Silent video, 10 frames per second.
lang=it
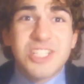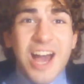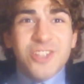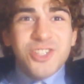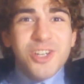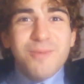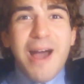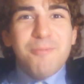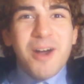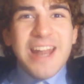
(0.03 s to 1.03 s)
Ciao
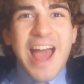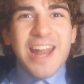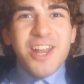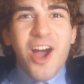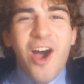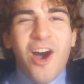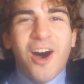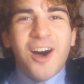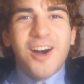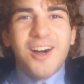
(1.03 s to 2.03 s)
turma, buon
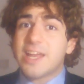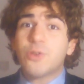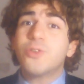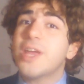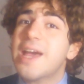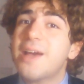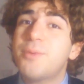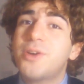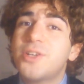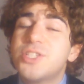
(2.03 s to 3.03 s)
anno!
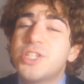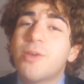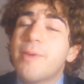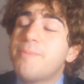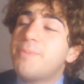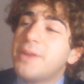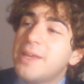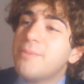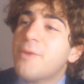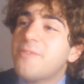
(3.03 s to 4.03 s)
Inauguriamo oggi come
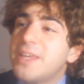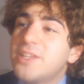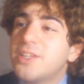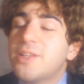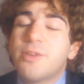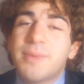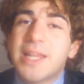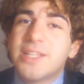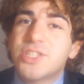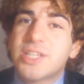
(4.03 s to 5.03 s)
primo video del
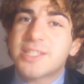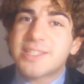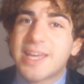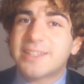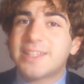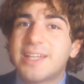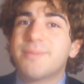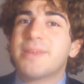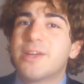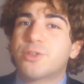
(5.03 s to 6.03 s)
2017
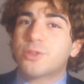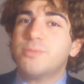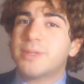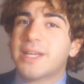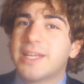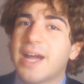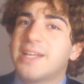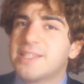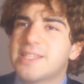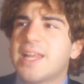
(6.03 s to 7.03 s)
la mia rubrica,
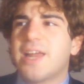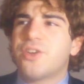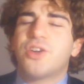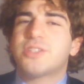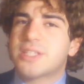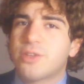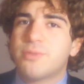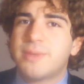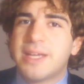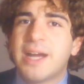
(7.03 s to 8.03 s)
anzi la nostra
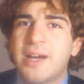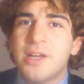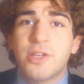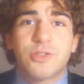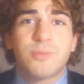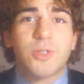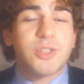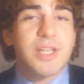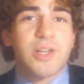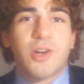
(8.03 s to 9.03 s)
rubrica, sul
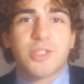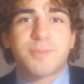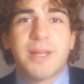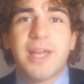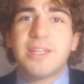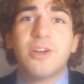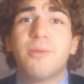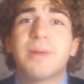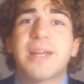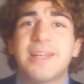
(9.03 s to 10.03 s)
mondo del cosplay e di
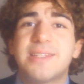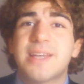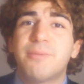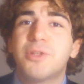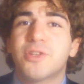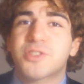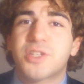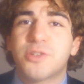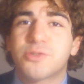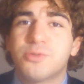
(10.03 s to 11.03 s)
come realizziamo i
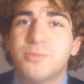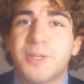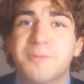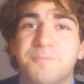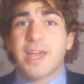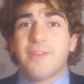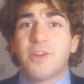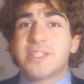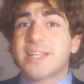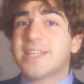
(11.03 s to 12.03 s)
nostri costumi. Che
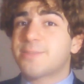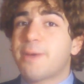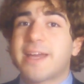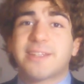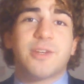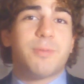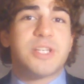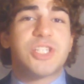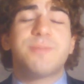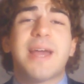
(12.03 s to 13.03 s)
voi siete esperti o
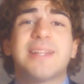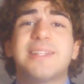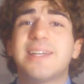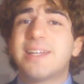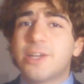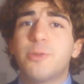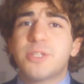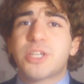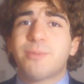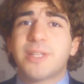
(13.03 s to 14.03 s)
principianti,
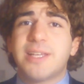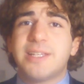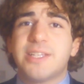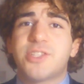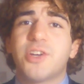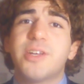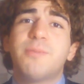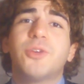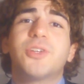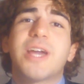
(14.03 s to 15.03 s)
ricominciamo dall'inizio, in
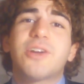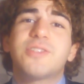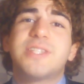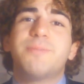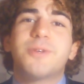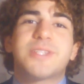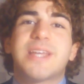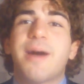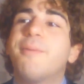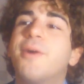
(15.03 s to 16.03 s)
modo che così
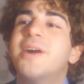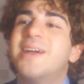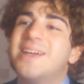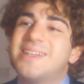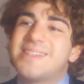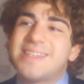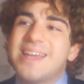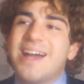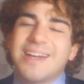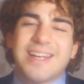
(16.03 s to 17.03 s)
possiamo
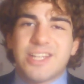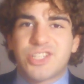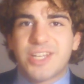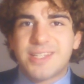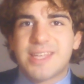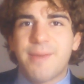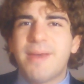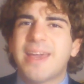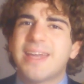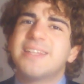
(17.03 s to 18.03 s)
sia crescere
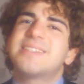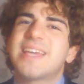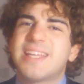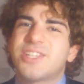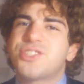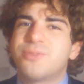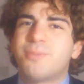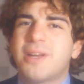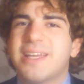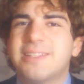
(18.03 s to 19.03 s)
insieme che rischiarirci un
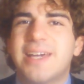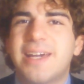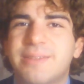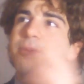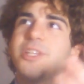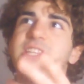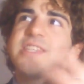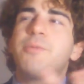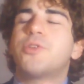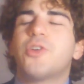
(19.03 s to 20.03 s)
po' le idee.
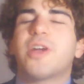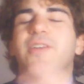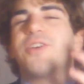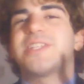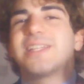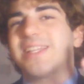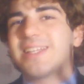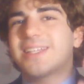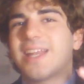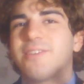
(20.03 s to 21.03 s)
Ipotizziamo o no che voi siete
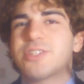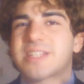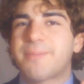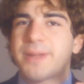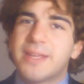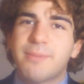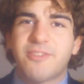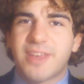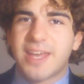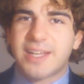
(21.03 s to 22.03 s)
andati alla vostra prima
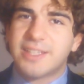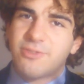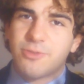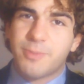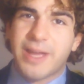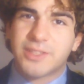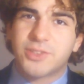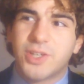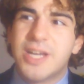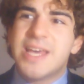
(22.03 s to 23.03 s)
fiera del
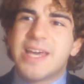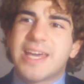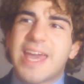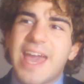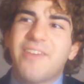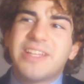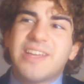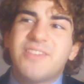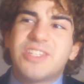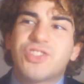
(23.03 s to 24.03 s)
fumetto che
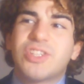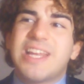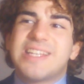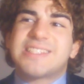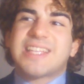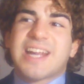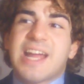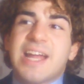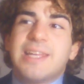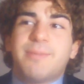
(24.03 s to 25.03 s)
avete visto delle
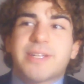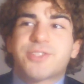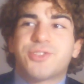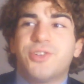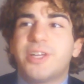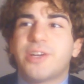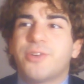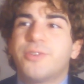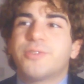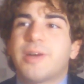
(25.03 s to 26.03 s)
strane persone
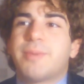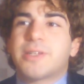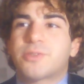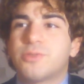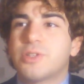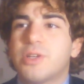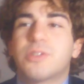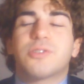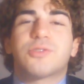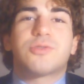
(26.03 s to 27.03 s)
con una parrucca e un
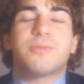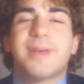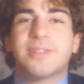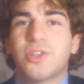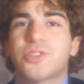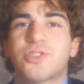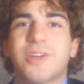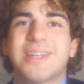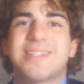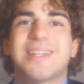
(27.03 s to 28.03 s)
costume
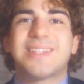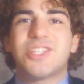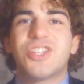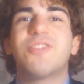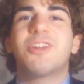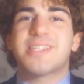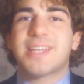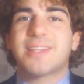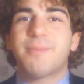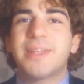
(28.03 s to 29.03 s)
addosso che si atteggiavano
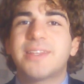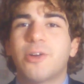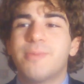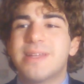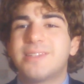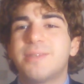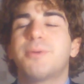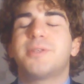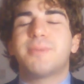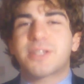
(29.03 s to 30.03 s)
esattamente come il
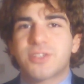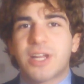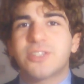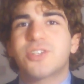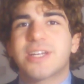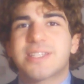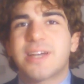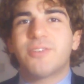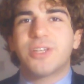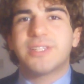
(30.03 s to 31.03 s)
tipo di personaggio che
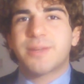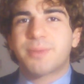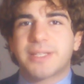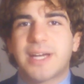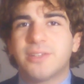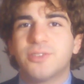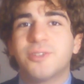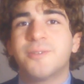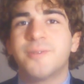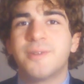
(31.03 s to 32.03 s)
stavano interpretando.